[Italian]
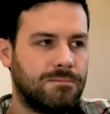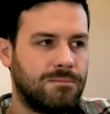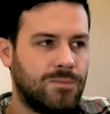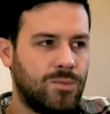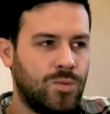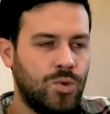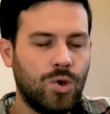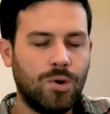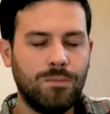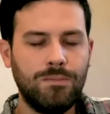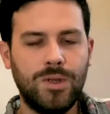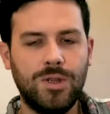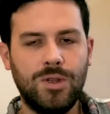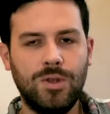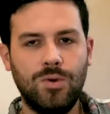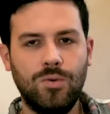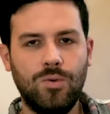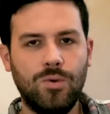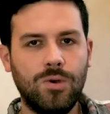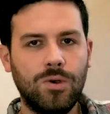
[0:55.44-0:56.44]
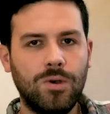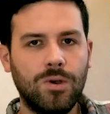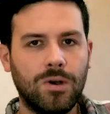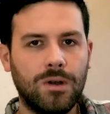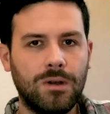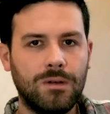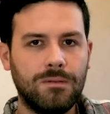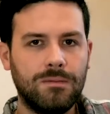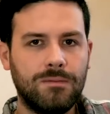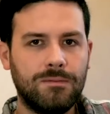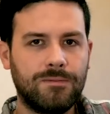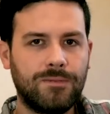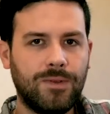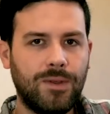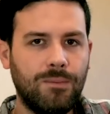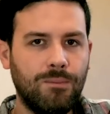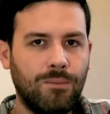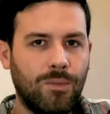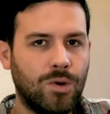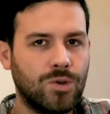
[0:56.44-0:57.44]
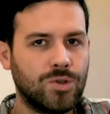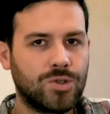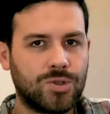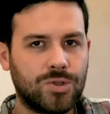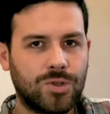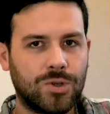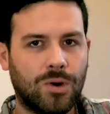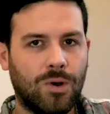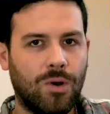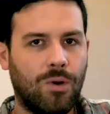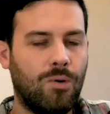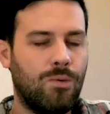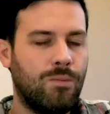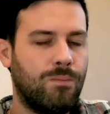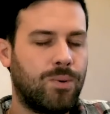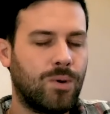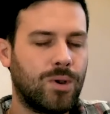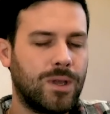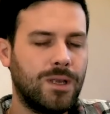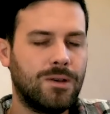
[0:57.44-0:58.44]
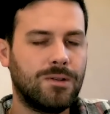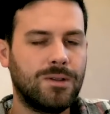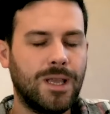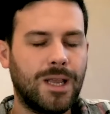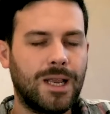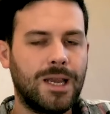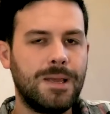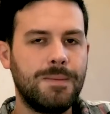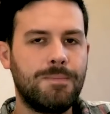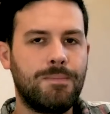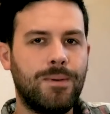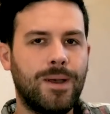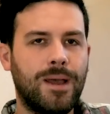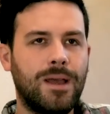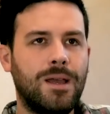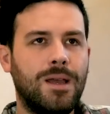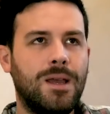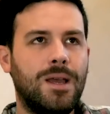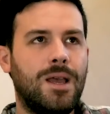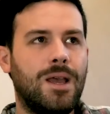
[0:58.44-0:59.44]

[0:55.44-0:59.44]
non mi dilungo, vi mostro un pochino di clip,